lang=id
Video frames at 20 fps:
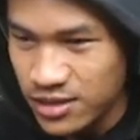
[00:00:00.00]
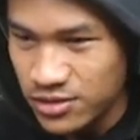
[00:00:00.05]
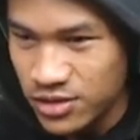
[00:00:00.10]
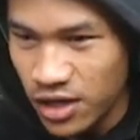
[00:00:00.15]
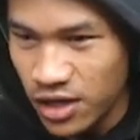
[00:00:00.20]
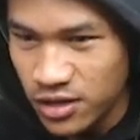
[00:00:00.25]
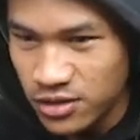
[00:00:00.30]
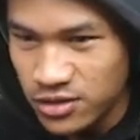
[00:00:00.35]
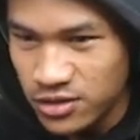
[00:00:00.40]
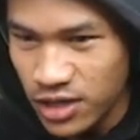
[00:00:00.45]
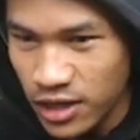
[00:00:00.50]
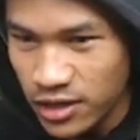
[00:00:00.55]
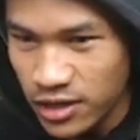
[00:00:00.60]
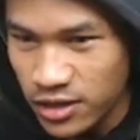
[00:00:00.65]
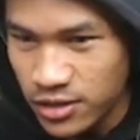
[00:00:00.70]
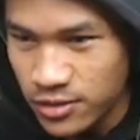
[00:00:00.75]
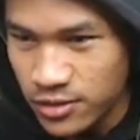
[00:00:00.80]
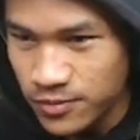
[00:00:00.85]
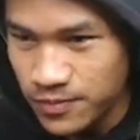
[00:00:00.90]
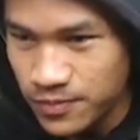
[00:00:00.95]
jangan ke
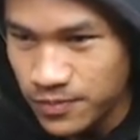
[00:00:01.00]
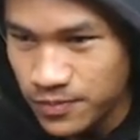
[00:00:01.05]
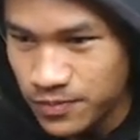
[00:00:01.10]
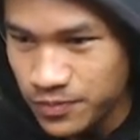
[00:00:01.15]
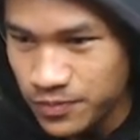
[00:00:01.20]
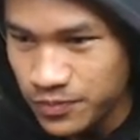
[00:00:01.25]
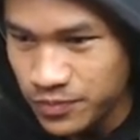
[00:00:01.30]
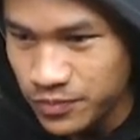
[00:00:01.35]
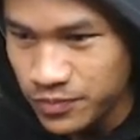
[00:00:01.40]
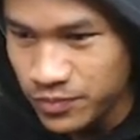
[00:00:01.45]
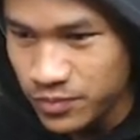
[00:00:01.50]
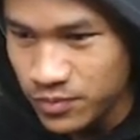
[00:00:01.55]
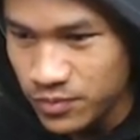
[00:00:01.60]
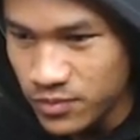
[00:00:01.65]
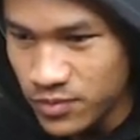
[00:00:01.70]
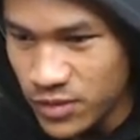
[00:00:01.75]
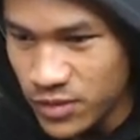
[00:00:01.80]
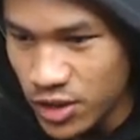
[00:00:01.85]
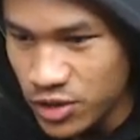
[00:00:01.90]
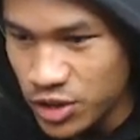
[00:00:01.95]
sana
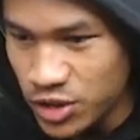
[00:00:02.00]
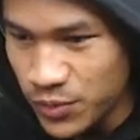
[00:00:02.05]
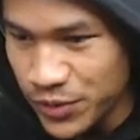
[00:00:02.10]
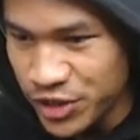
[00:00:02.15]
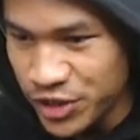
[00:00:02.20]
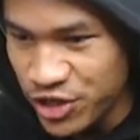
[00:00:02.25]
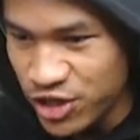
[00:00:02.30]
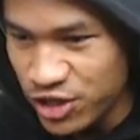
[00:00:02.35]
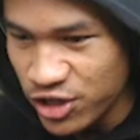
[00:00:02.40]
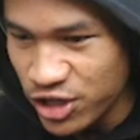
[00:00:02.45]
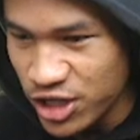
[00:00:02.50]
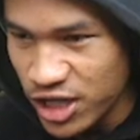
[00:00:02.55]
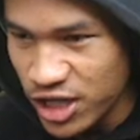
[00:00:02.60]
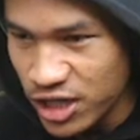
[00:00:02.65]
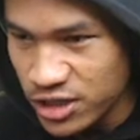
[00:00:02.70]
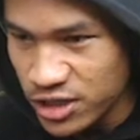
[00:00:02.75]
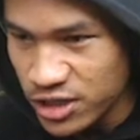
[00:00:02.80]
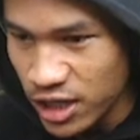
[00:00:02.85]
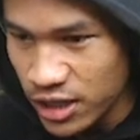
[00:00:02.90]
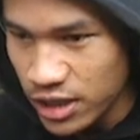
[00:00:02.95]
sepertinya tidak
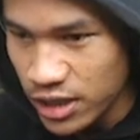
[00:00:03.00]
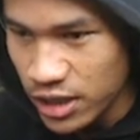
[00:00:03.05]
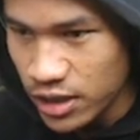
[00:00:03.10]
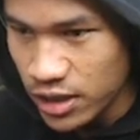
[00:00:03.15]
ke sana